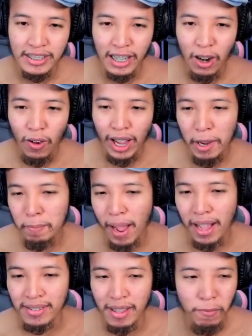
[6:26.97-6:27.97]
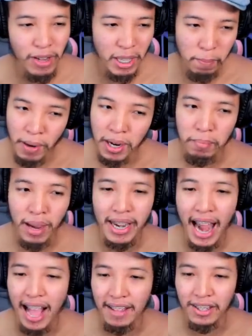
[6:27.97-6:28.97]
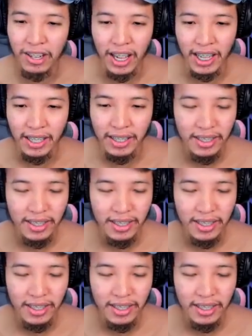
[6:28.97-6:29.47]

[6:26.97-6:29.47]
เจอลองแคนปากแซบว่าจะเปิดไมค์ด่าซะหน่อย